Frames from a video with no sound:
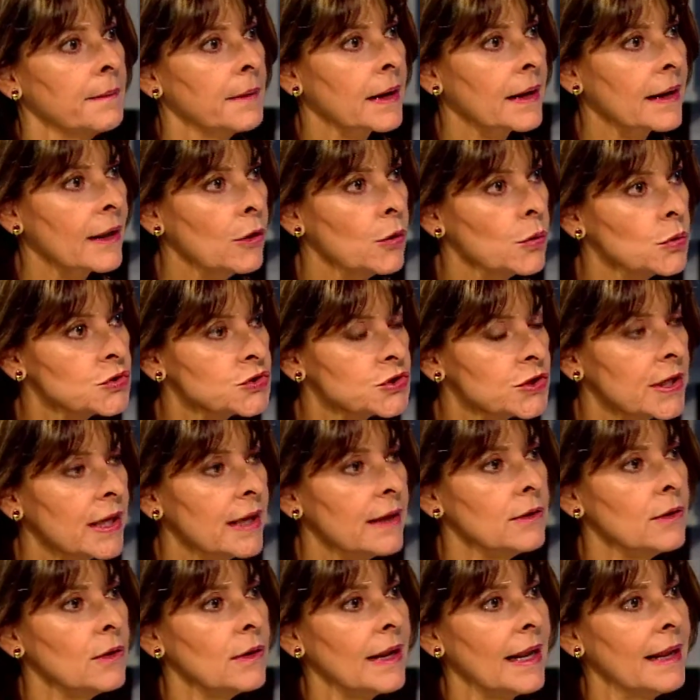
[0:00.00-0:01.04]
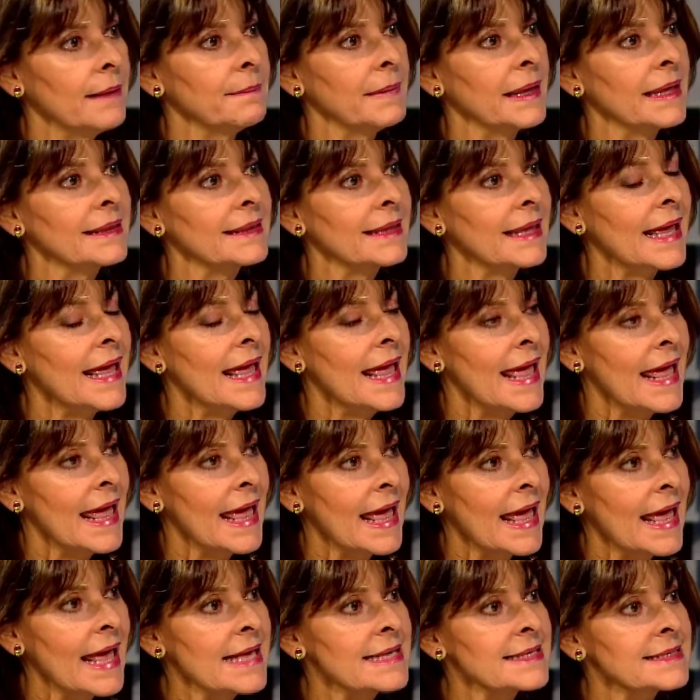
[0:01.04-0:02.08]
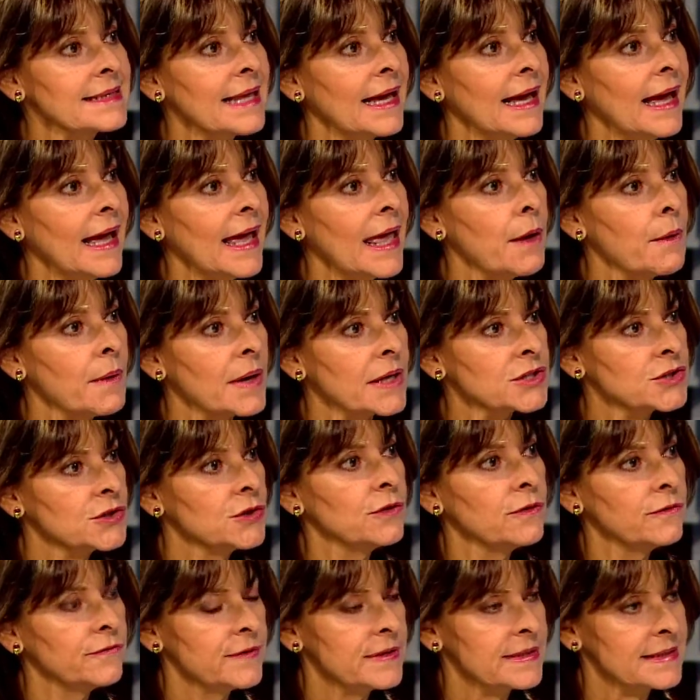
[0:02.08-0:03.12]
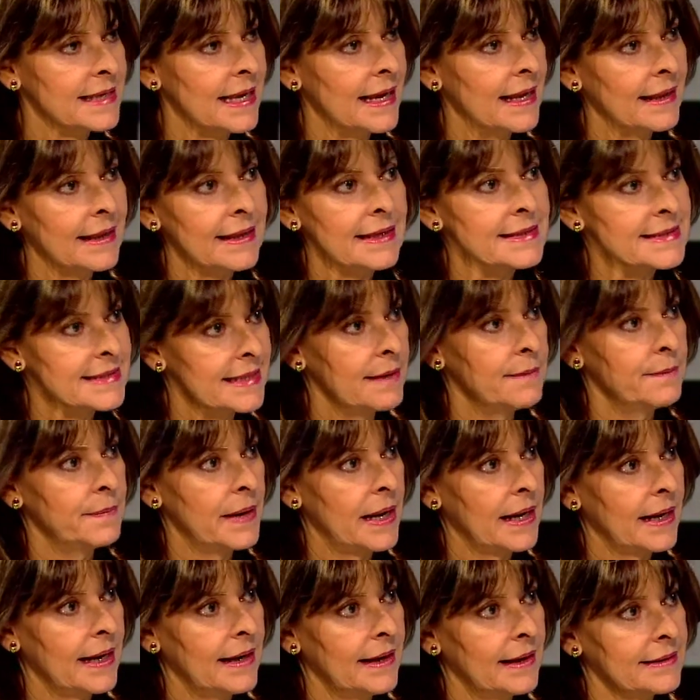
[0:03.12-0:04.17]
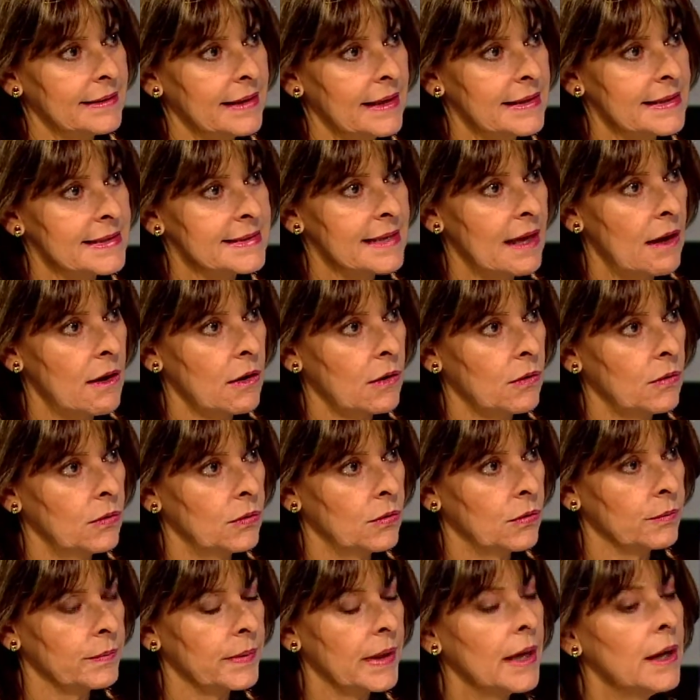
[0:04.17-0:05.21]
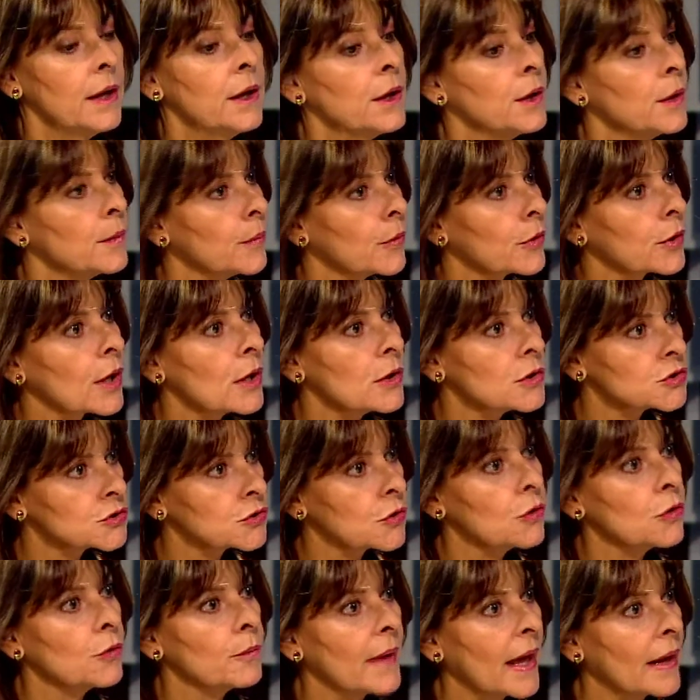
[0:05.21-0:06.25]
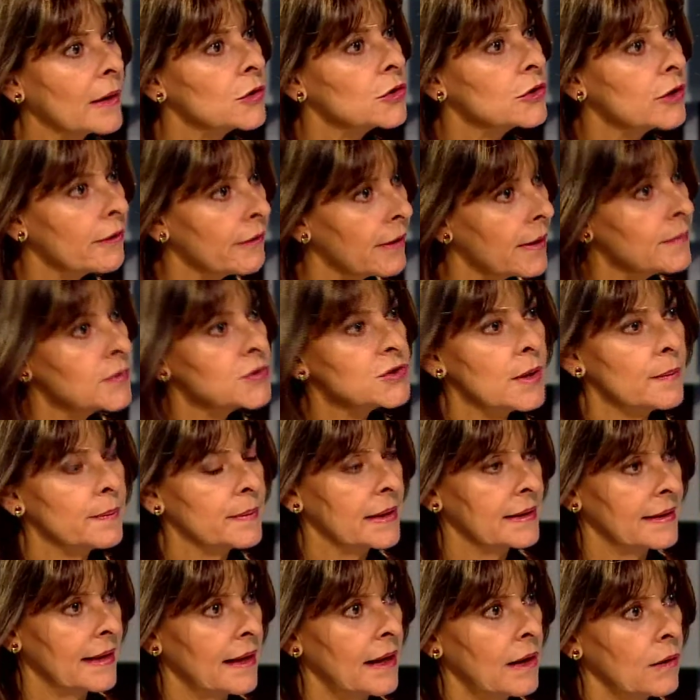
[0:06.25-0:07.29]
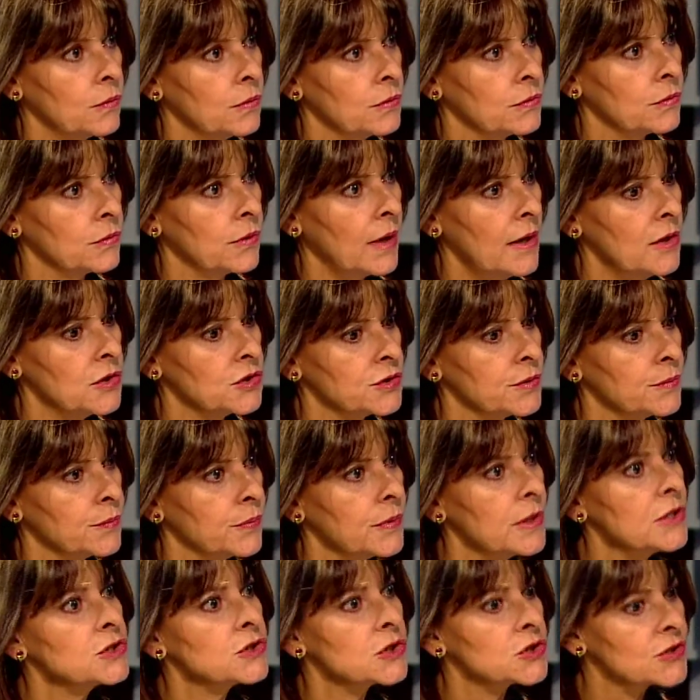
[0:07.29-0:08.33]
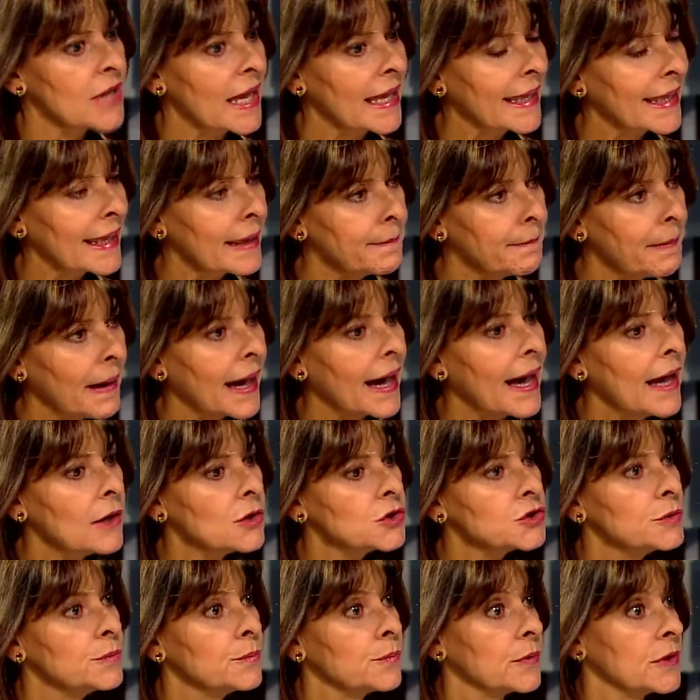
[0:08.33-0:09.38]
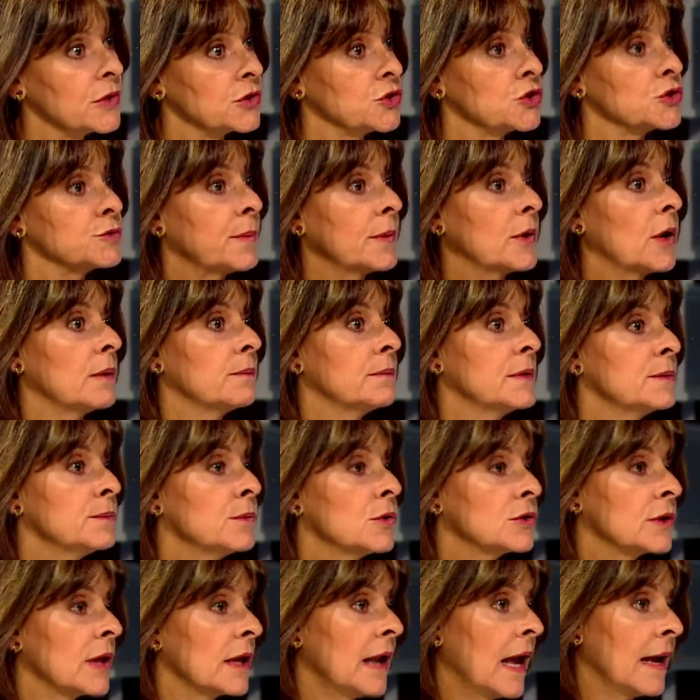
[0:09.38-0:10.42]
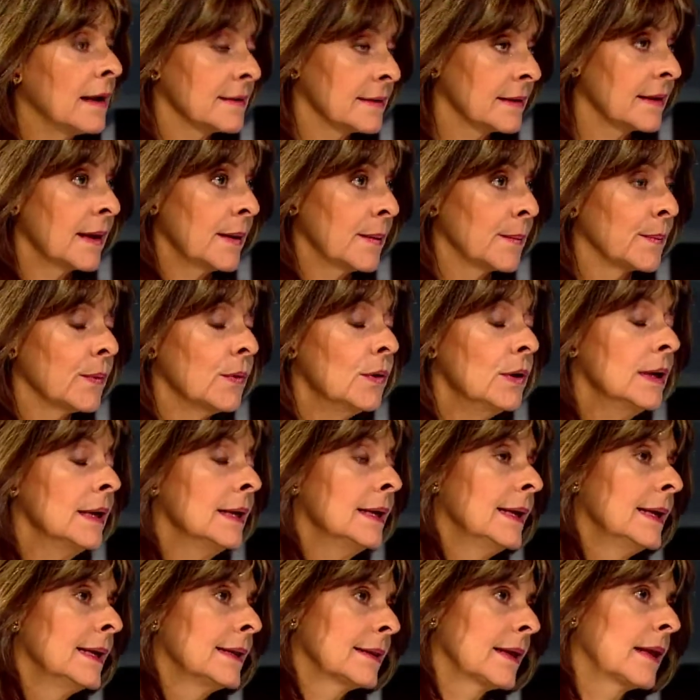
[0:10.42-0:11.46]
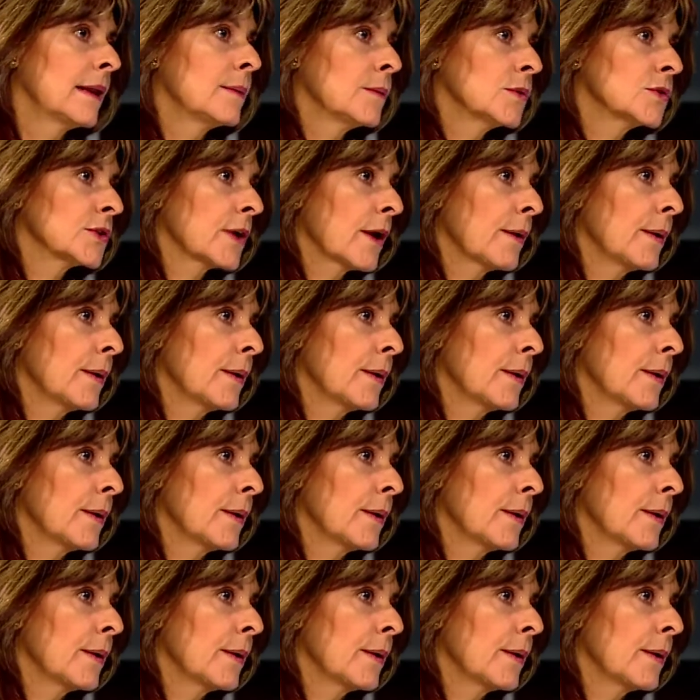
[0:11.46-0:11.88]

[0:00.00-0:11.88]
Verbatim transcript: reduciendo realmente esta evasión fiscal que siempre ha caracterizado a Colombia, porque los colombianos debemos aprender la cultura de los impuestos, hay que pagar los impuestos, pero al mismo tiempo tenemos